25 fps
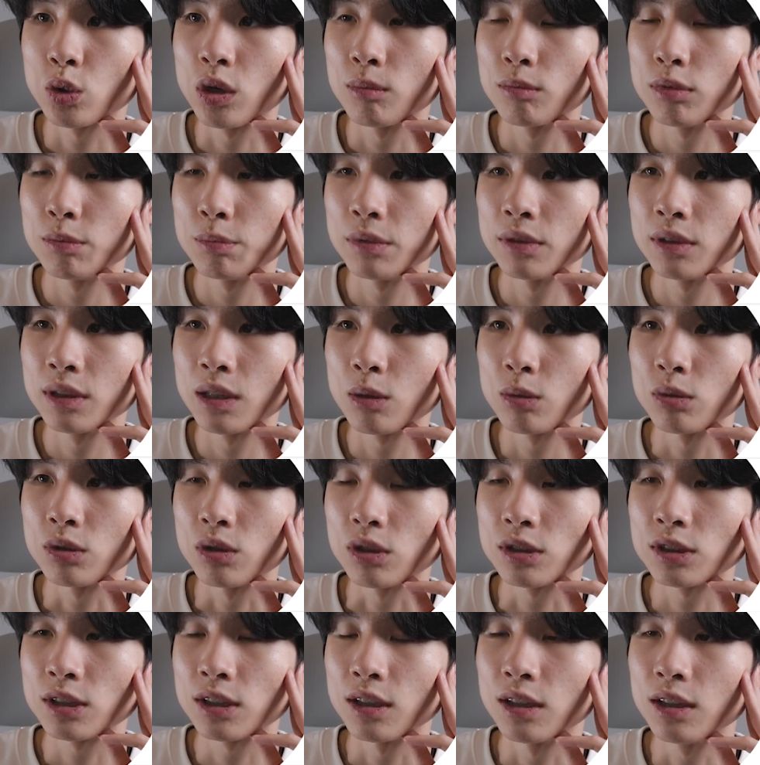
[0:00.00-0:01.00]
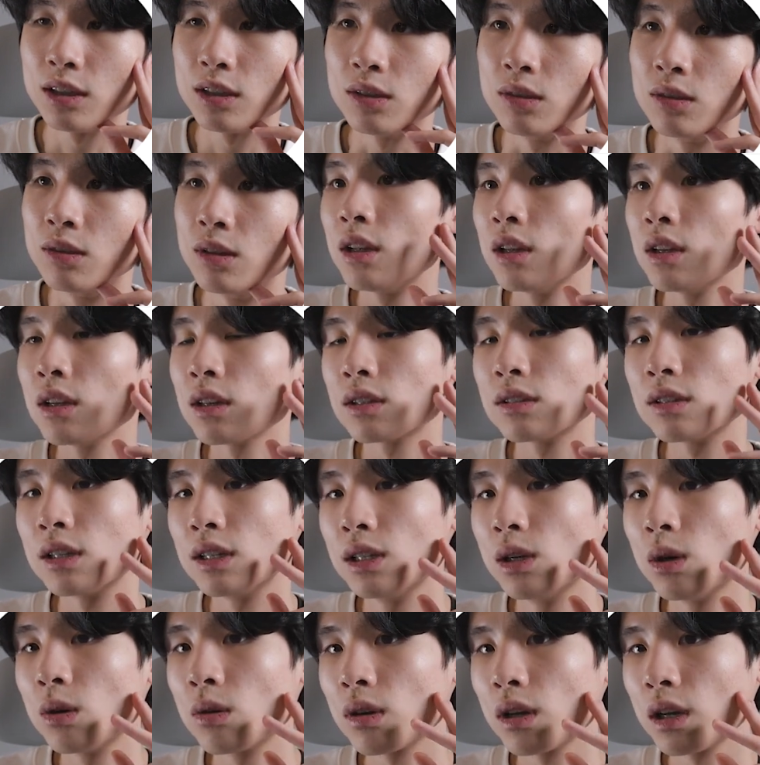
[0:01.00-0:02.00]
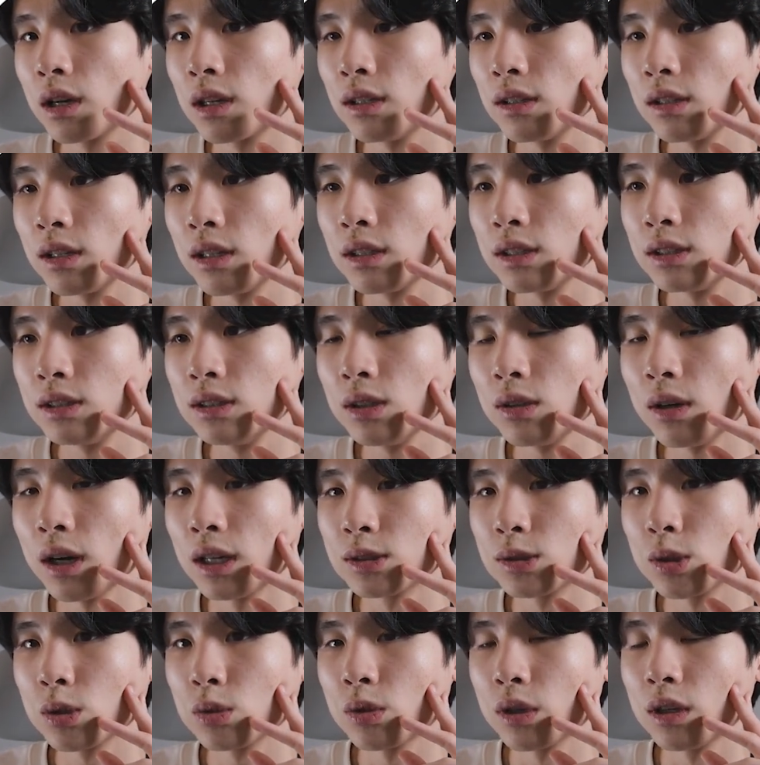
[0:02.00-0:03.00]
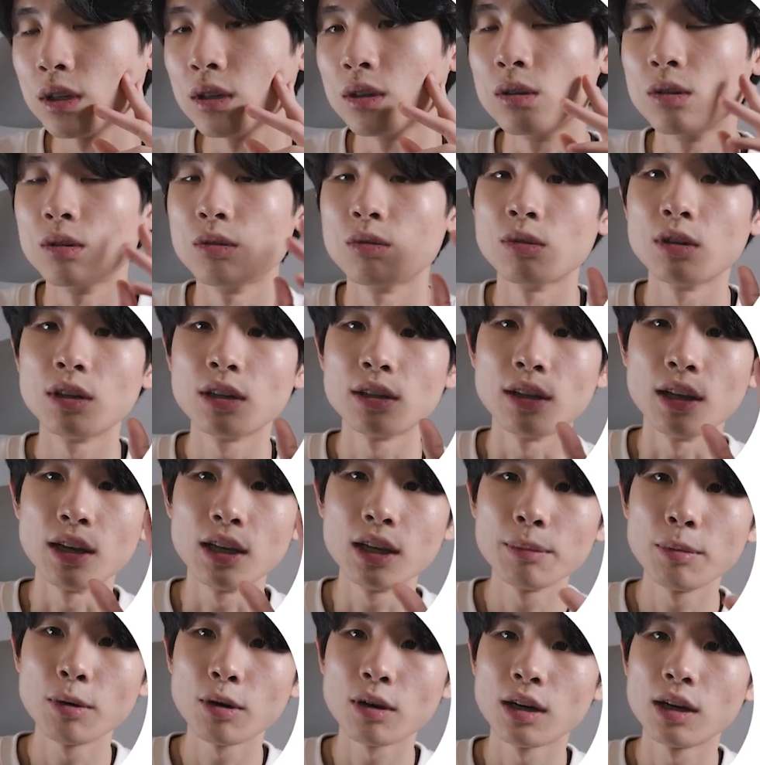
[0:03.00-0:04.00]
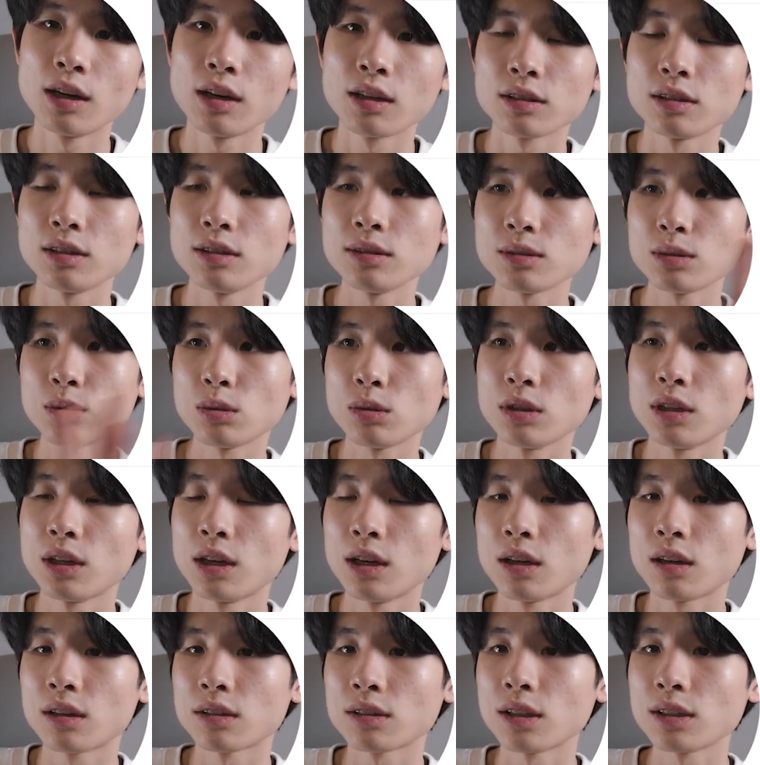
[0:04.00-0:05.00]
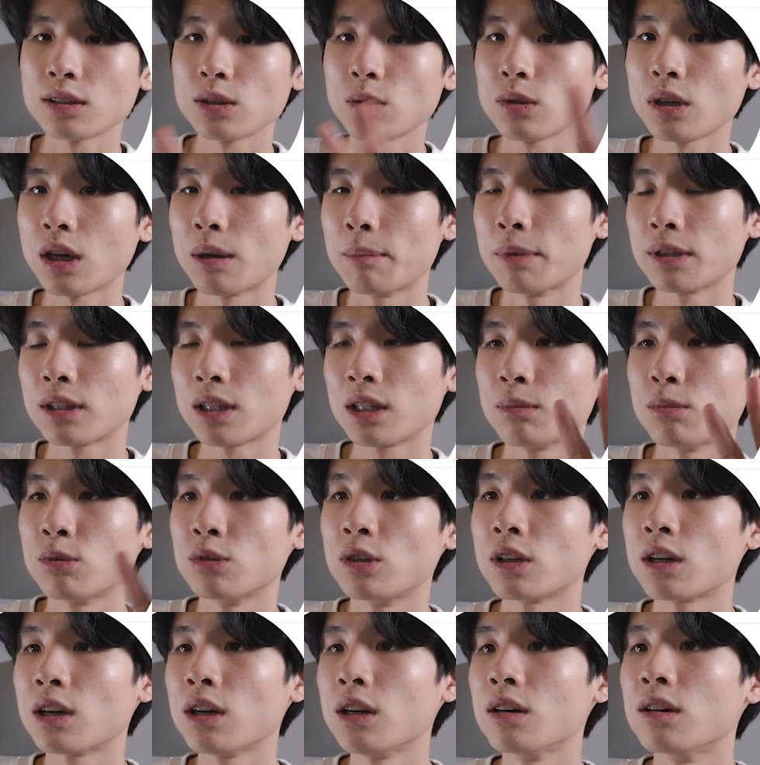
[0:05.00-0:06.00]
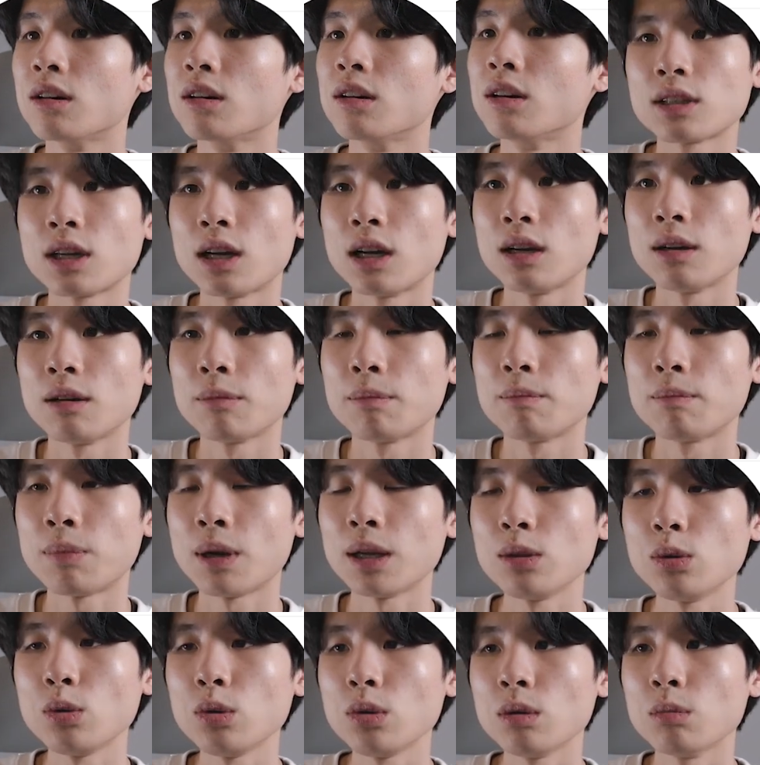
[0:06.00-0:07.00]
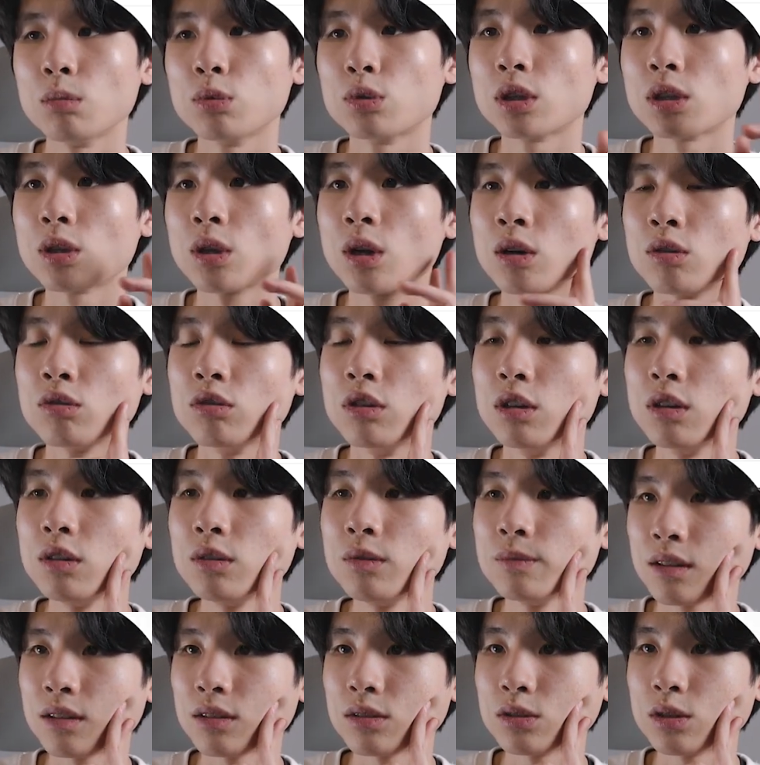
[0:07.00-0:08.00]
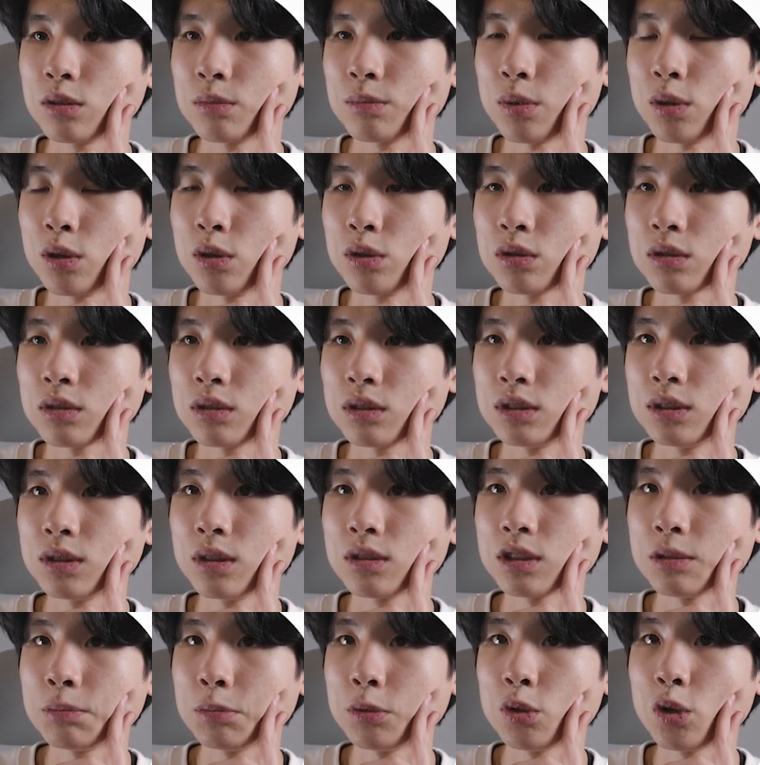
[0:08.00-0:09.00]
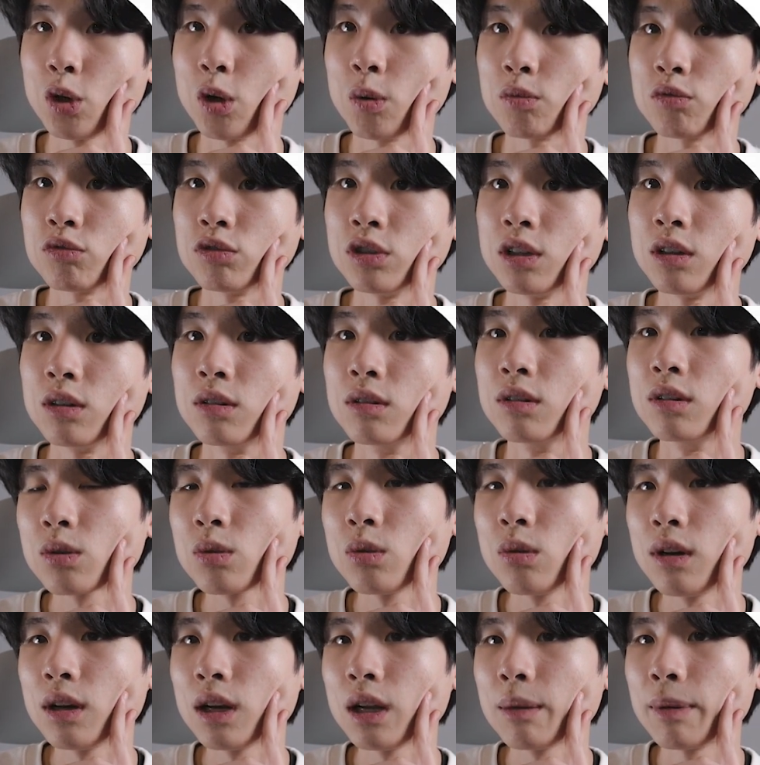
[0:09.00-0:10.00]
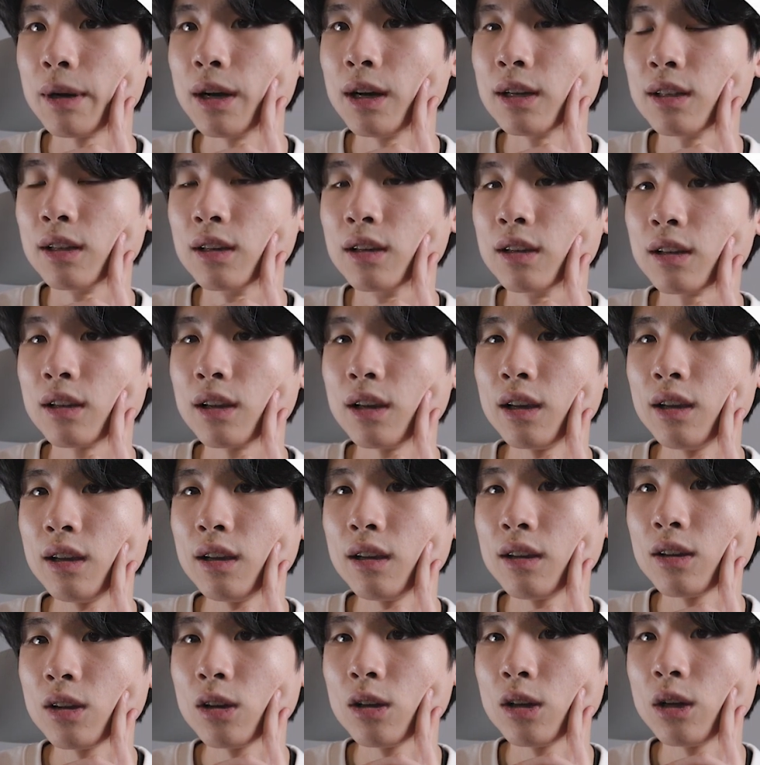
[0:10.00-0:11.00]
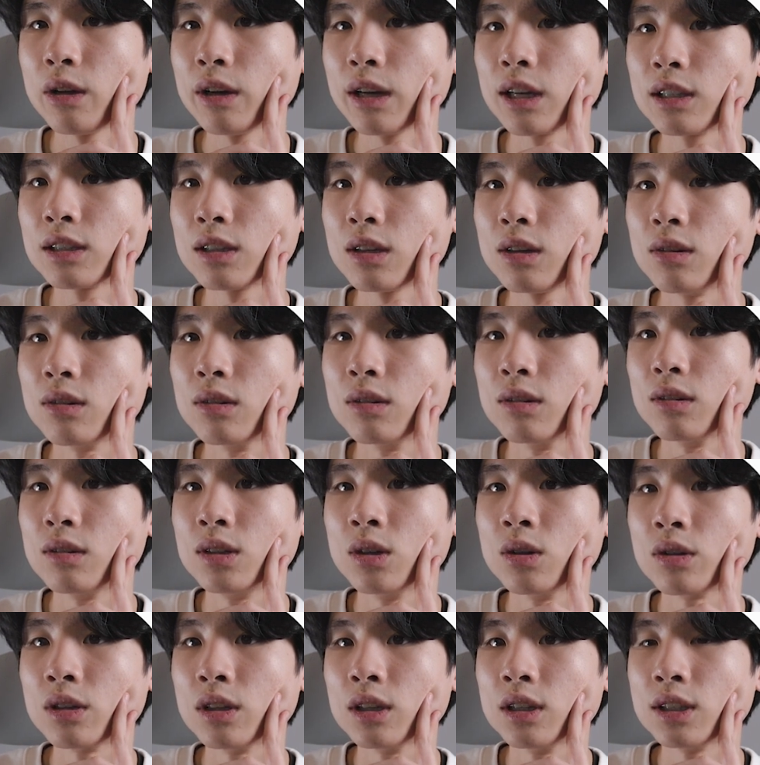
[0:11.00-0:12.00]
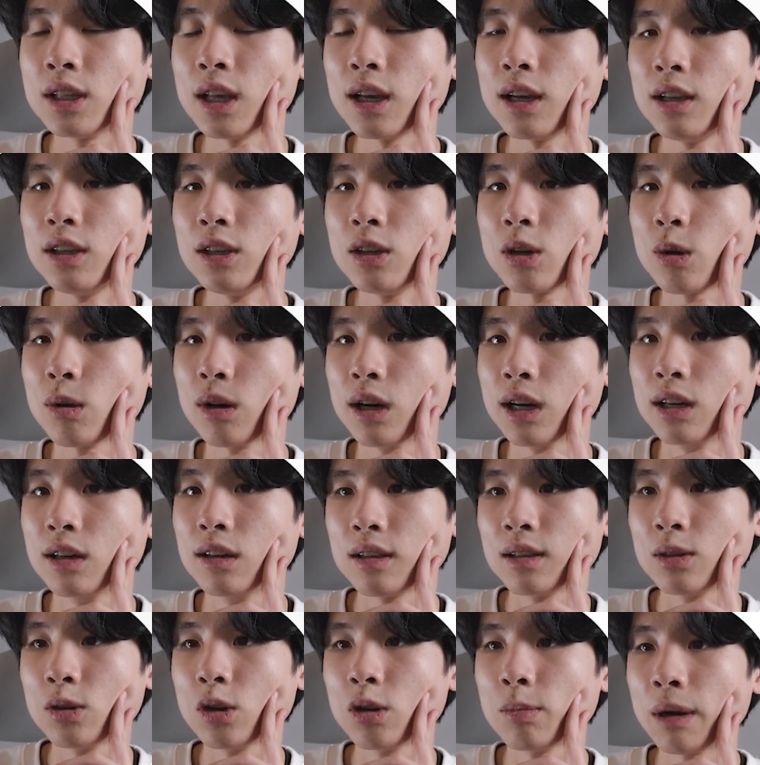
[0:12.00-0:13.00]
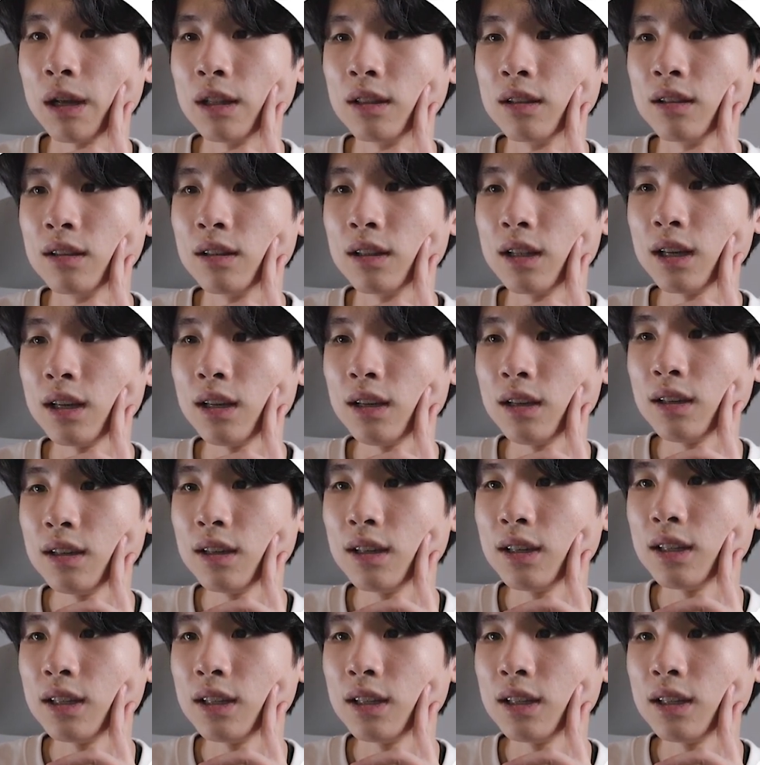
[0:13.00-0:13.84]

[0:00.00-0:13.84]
노란불빛 나오고 이렇잖아요. 근데 이런 게 크게 신경을 안 써도 돼요. 원래 네이버랑 티스토리랑 상성이 안 맞다 보니까 잘 판독을 못 하더라고요. 이건 별로 신경 쓸 필요가 없고요. 또 하나 봐야 되는 게 현황에서 여기 색인 현황 이걸 봤는데